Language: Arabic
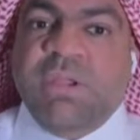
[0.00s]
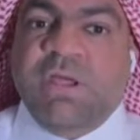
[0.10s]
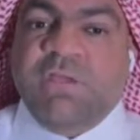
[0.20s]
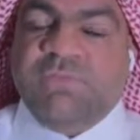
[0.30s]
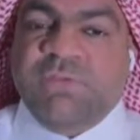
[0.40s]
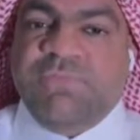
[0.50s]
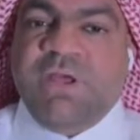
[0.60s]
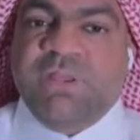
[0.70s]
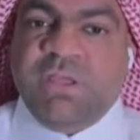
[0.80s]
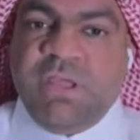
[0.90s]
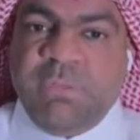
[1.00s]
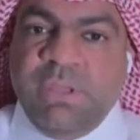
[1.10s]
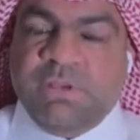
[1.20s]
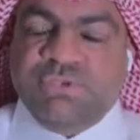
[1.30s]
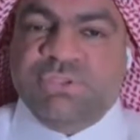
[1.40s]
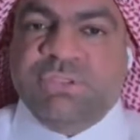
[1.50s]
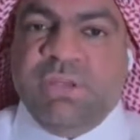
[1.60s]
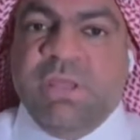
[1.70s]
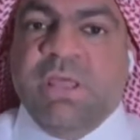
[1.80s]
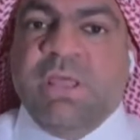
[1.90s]
منها استفاده كبيره
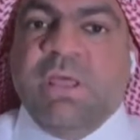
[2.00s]
جدا.